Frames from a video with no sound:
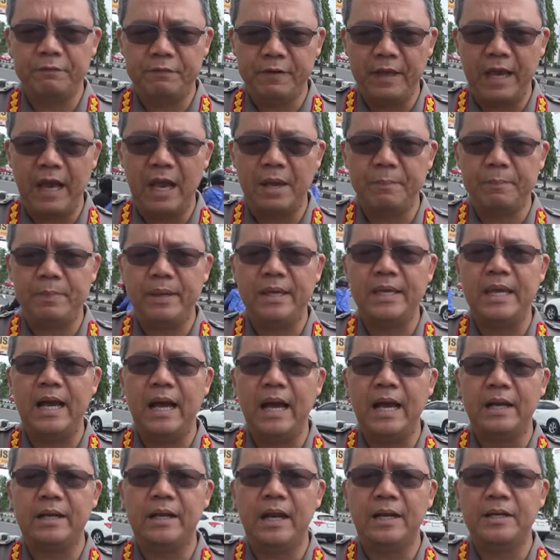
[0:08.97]
VIP
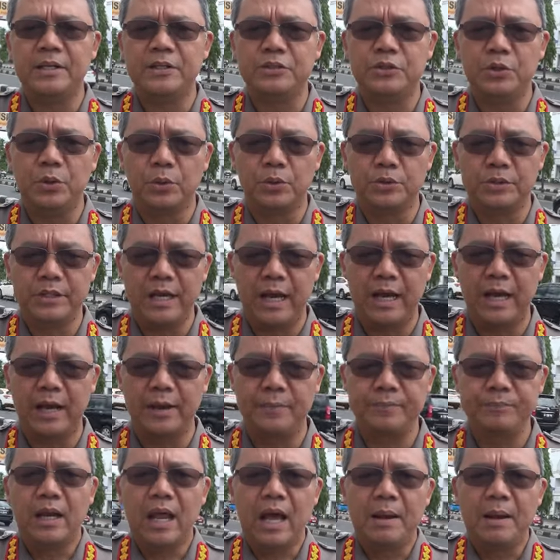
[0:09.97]
yang ada di Jogja.